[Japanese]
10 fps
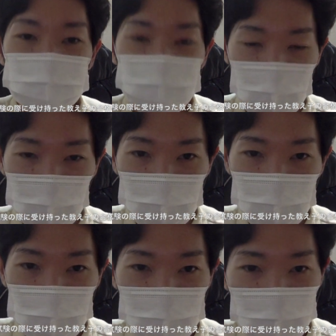はい。
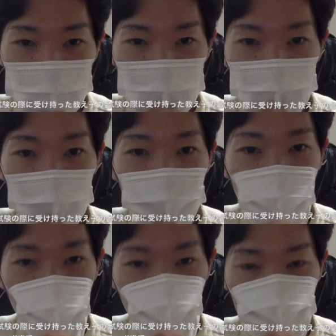まあ、今まで
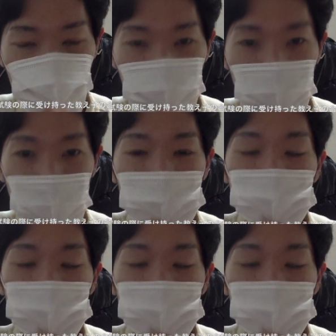受けてきた